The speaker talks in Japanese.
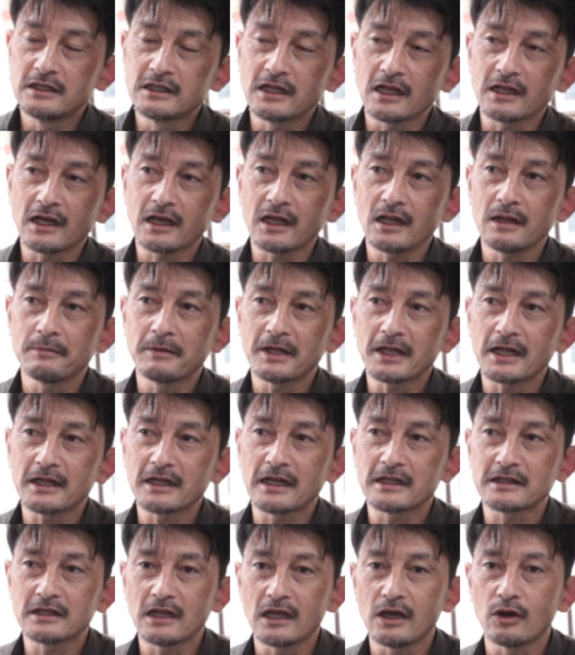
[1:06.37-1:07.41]
ただければな
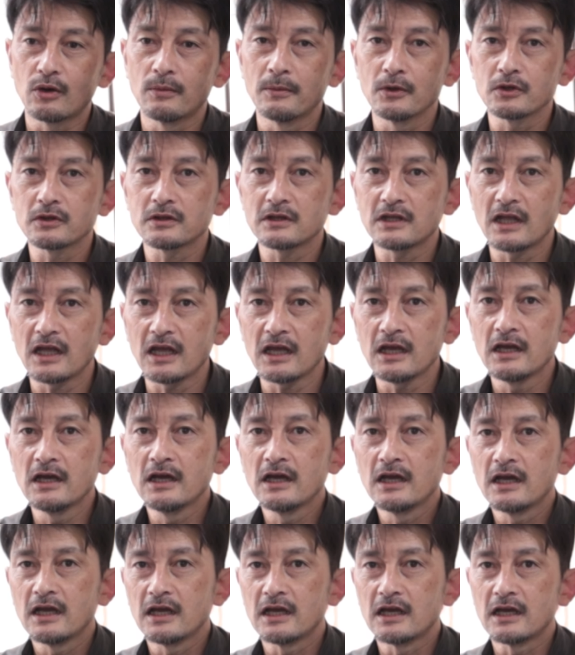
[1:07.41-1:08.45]
なんて思って、
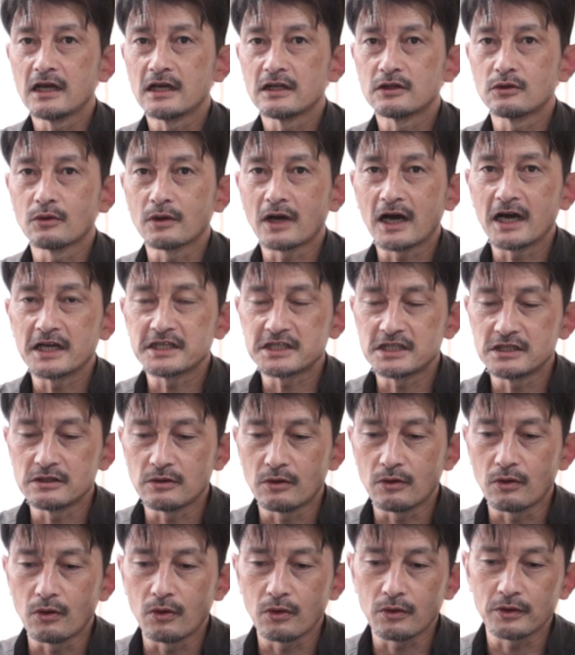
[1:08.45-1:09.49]
動画配
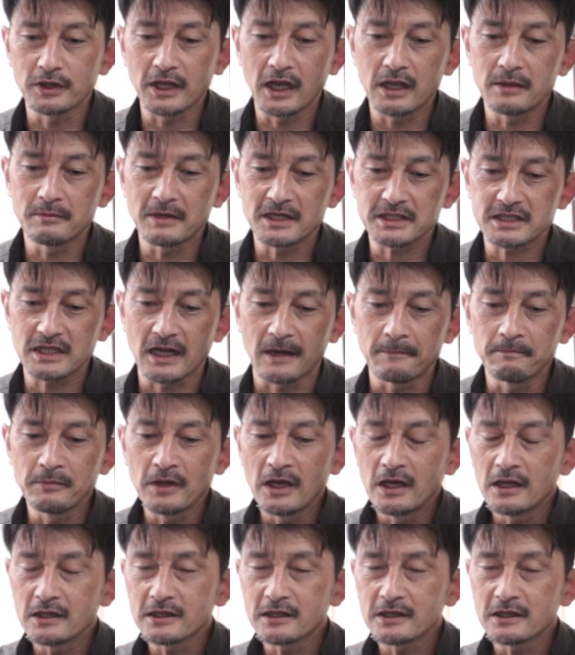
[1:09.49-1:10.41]
信を行いました。